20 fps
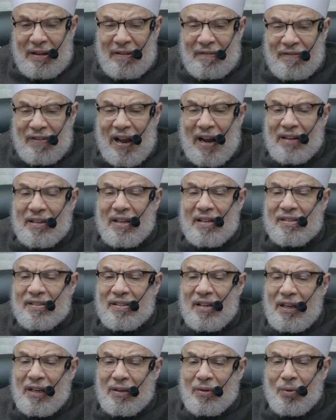فهل
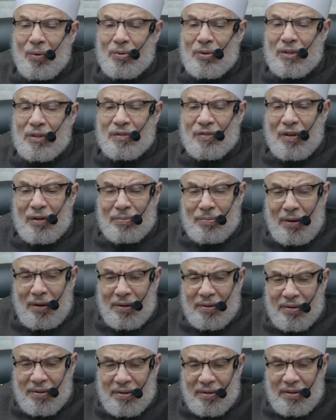تستحق نصف
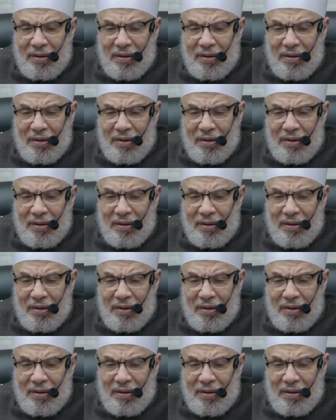المهر